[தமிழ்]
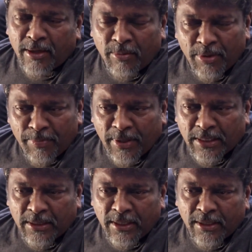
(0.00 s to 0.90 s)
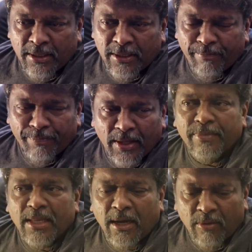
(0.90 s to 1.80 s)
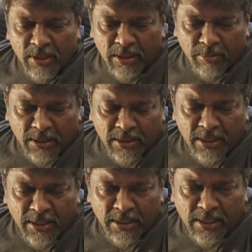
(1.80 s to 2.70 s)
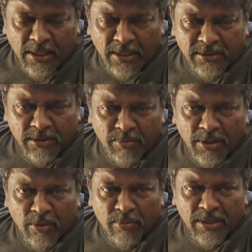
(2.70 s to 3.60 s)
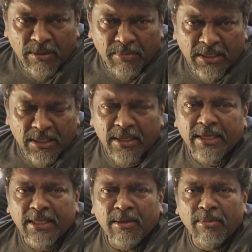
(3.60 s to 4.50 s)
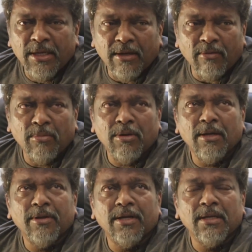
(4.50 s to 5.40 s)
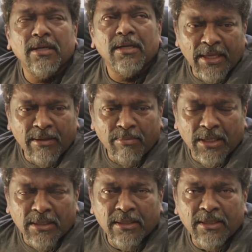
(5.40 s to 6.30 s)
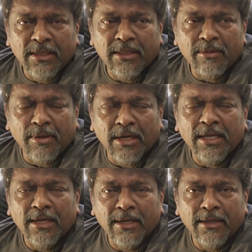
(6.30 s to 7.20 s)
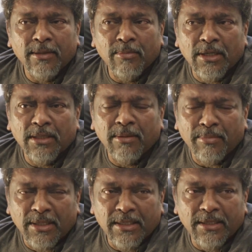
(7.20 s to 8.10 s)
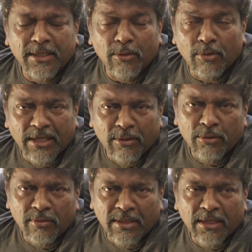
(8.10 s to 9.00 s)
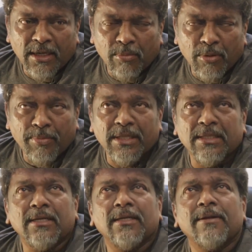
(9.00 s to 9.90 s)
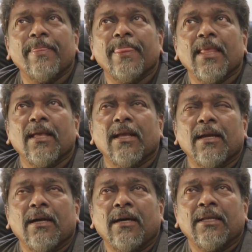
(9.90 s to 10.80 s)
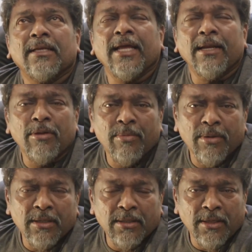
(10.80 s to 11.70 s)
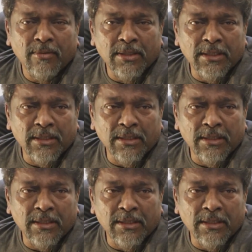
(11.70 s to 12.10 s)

அதெல்லாம் அப்படியே பார்த்துட்டே இருந்தேன் அவர் இந்த படத்துக்காக காசு பணம் இதை பற்றிலாம் எதையுமே கவலைப்படாமல் என் படத்துக்கு இந்த படம் என்னங்கிறது மட்டும்தான் பார்த்தாரு என்னுடைய இருபது வருட நட்பை பார்த்தாரு அந்த நேர்மையை மட்டும்தான் அவர்